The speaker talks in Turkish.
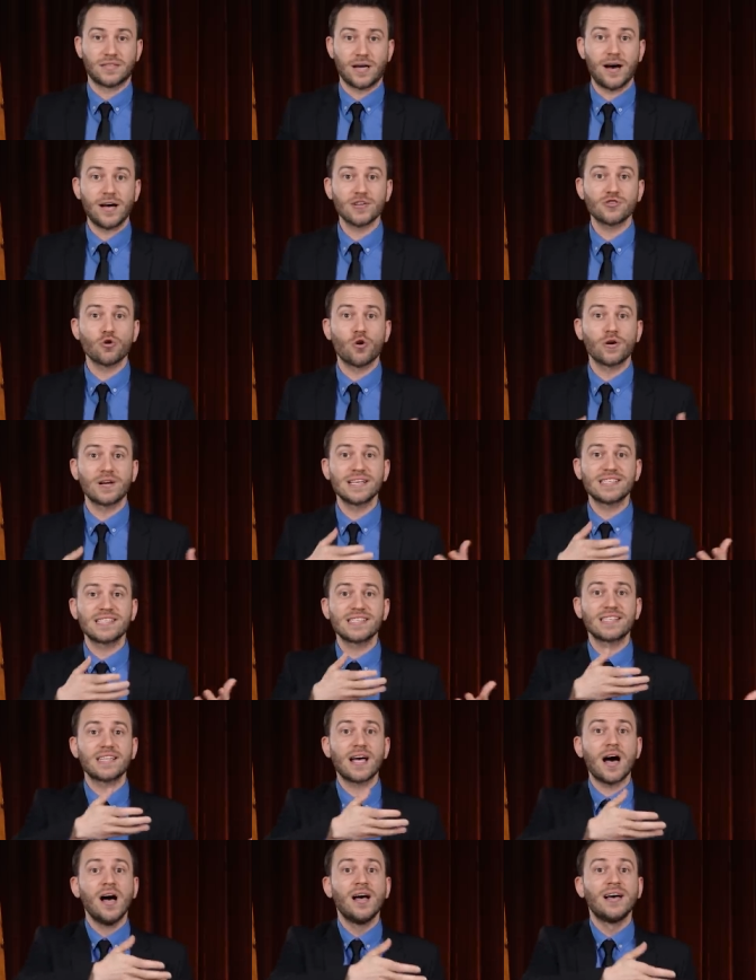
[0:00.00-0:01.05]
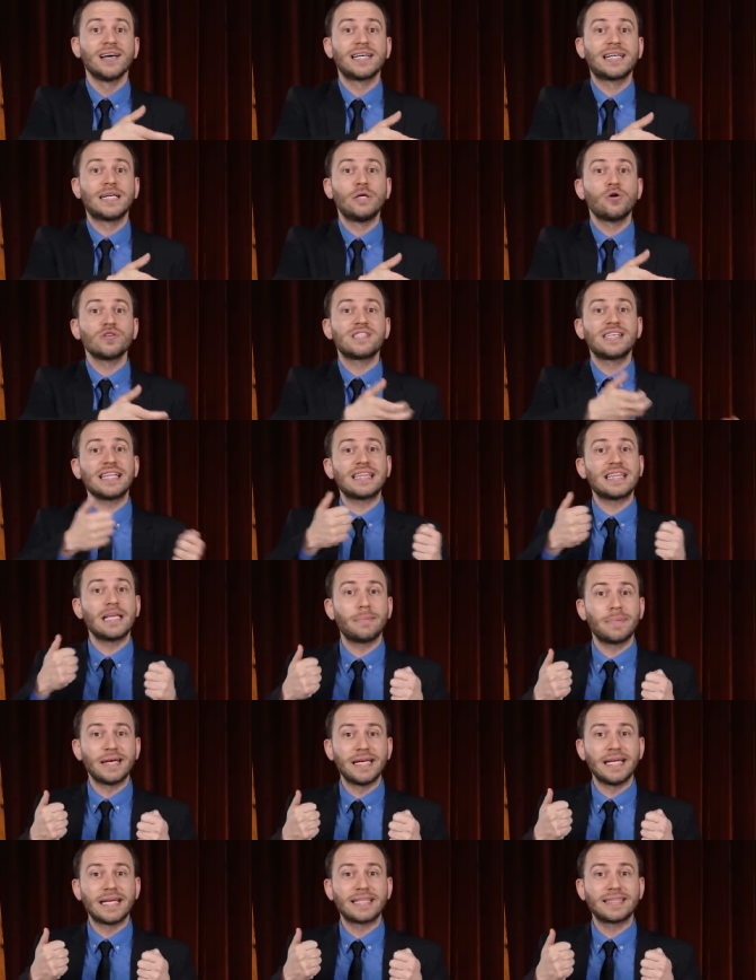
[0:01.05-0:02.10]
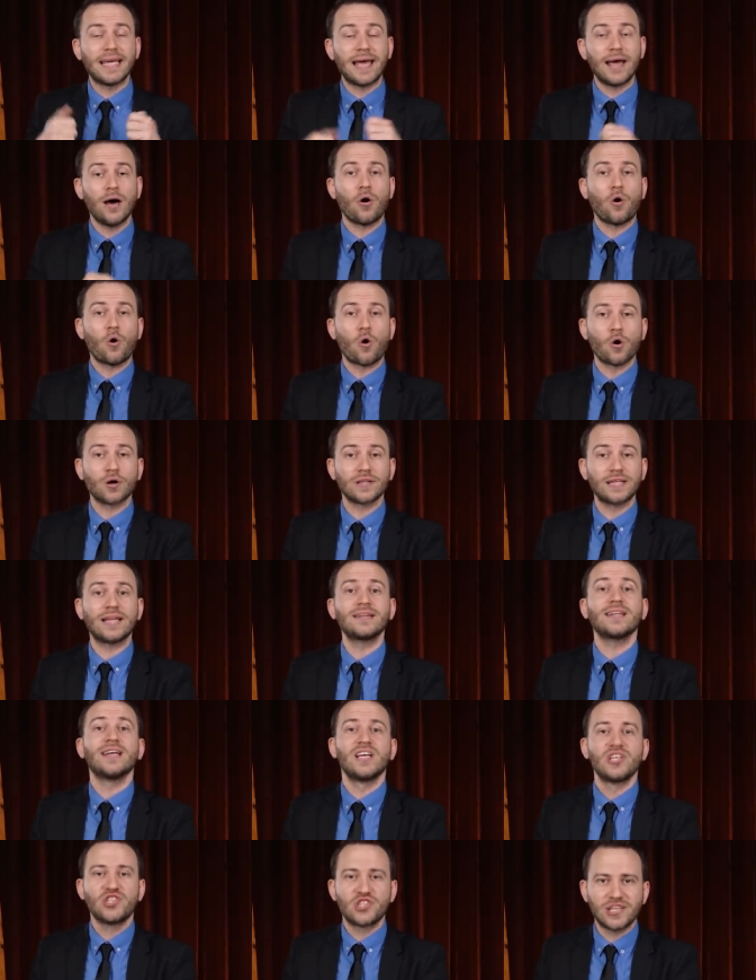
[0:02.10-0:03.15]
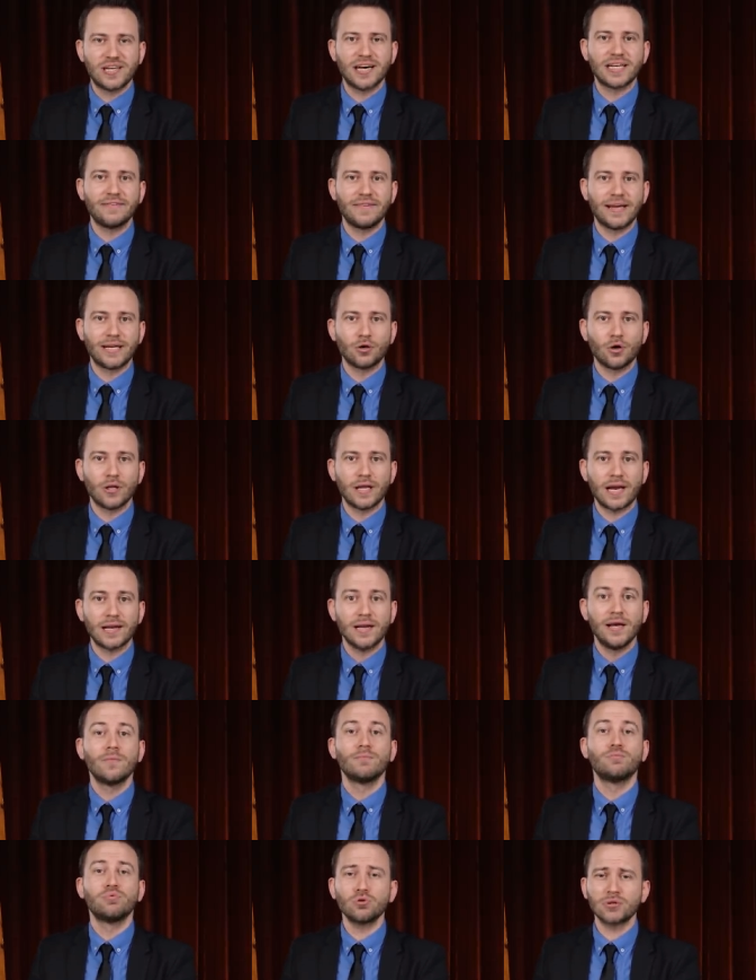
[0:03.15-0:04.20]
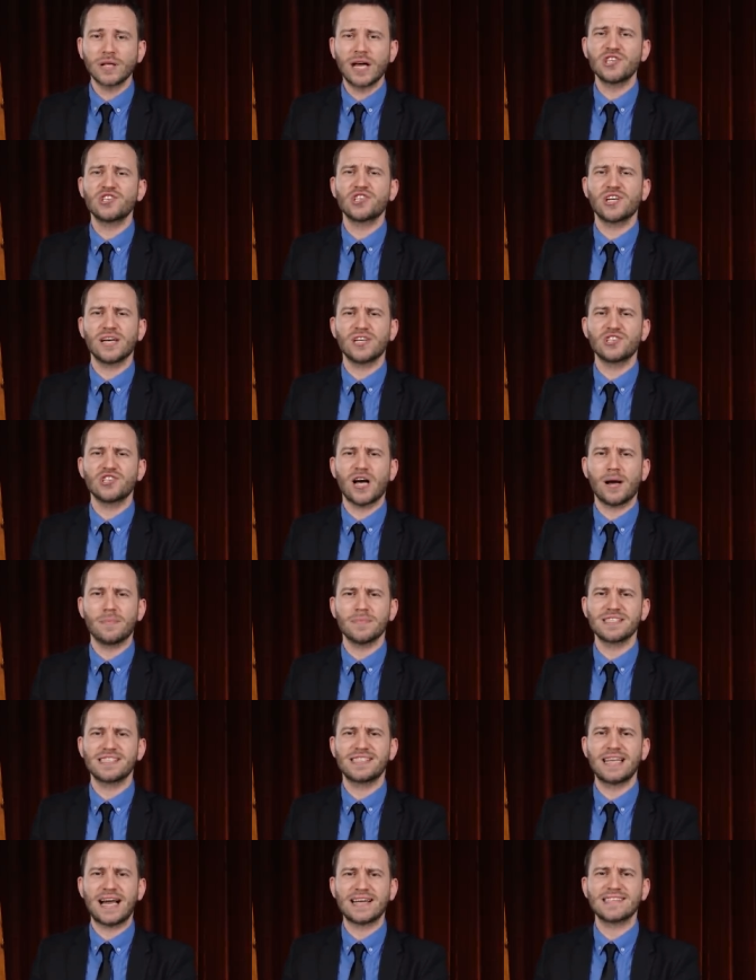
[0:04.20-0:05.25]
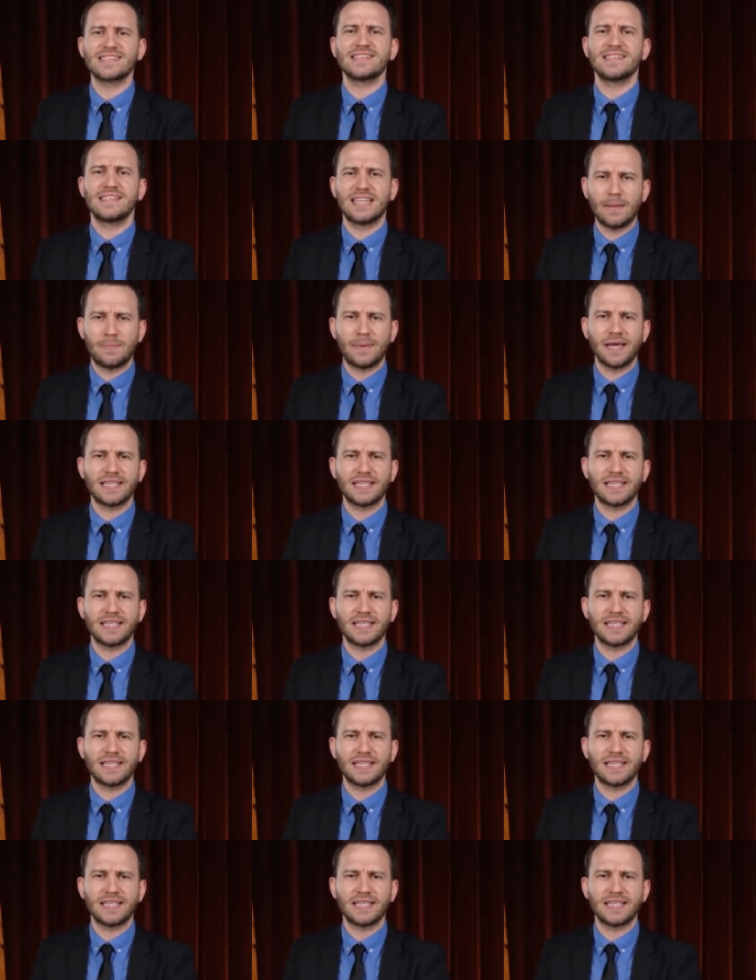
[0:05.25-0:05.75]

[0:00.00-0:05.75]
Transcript: daha sonrasında klozetle birlikte oradan çıkarı veriyorlar. Buradan çıkaracağımız ders ne